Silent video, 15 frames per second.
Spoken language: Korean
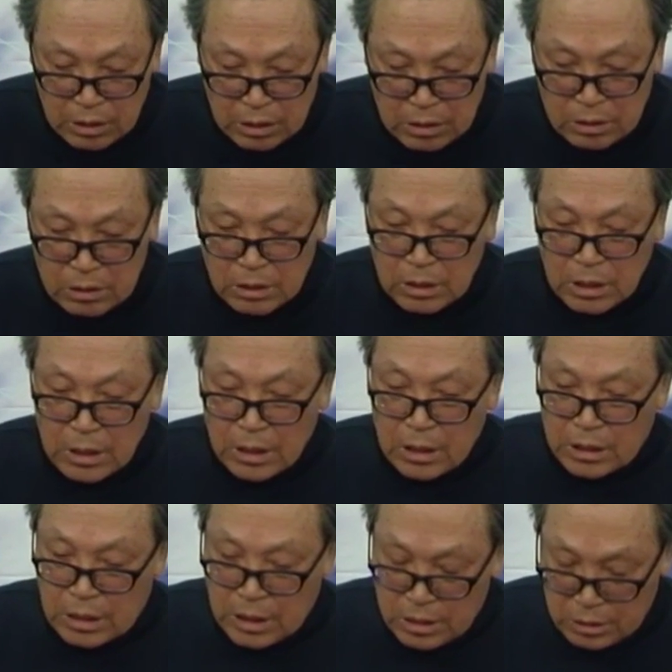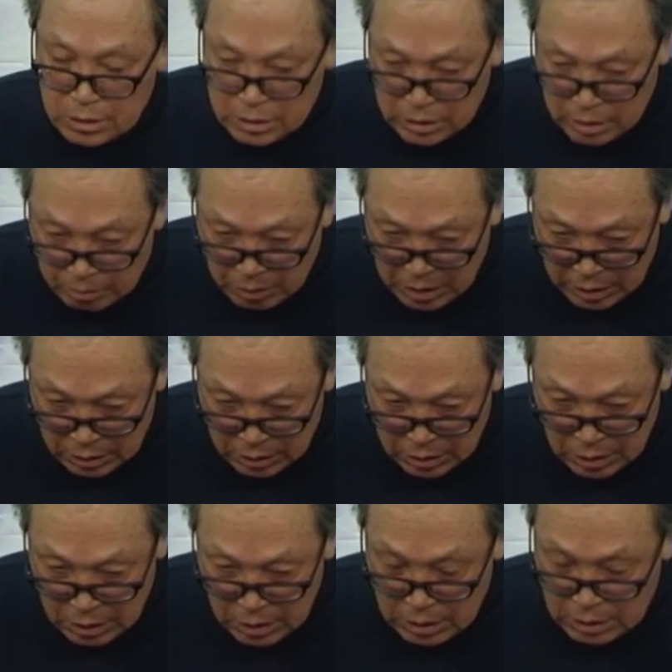이래서 예를, 예를 들자면
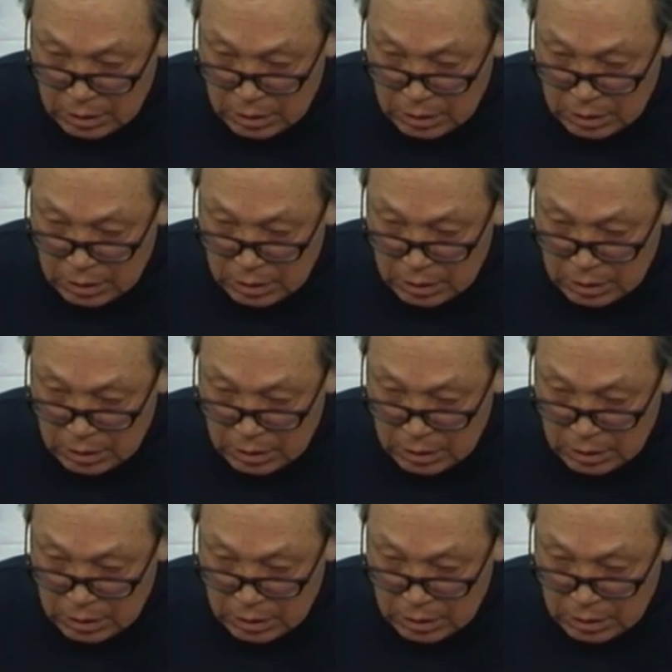많은데